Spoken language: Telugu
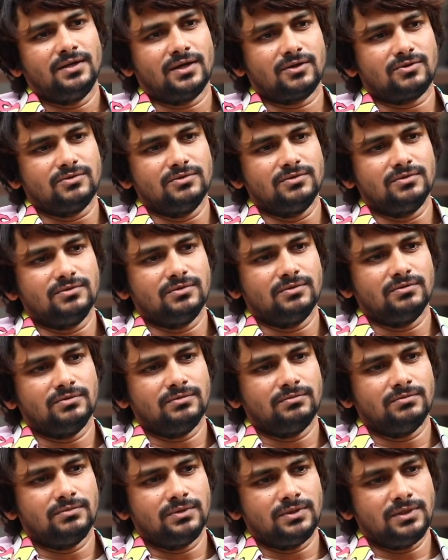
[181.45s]
నాకు
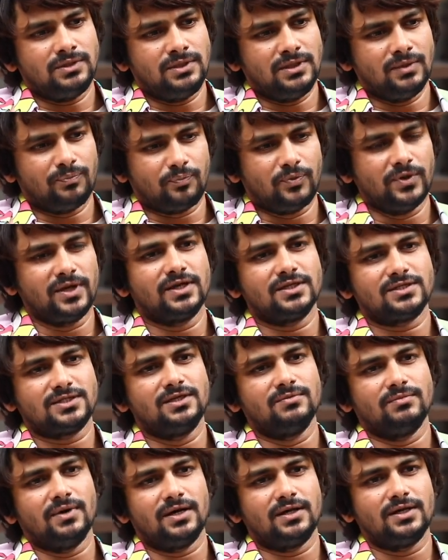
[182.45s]
ఎప్పుడైనా
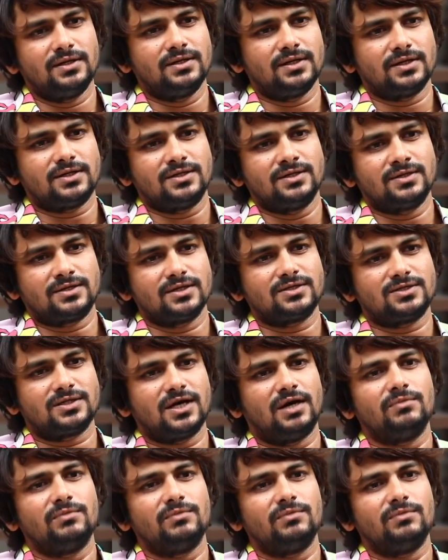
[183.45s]
సినిమా అనేది నాకు ఇంట్రెస్ట్